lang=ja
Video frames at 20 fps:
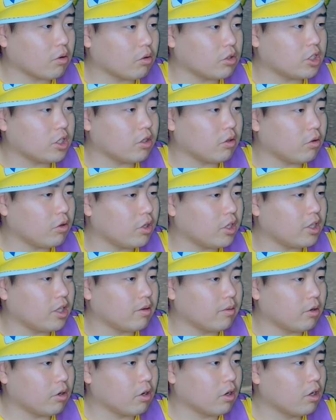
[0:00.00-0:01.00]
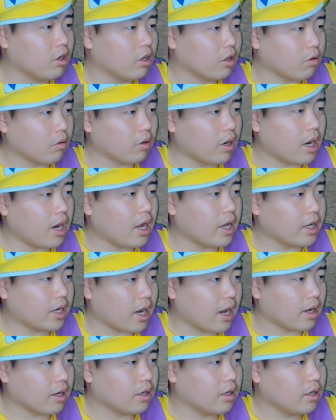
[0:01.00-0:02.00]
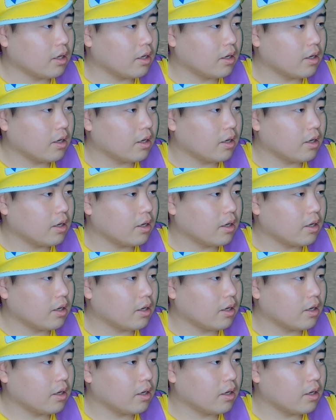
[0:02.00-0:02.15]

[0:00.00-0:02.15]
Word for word: 小じきコインでも取らないかん。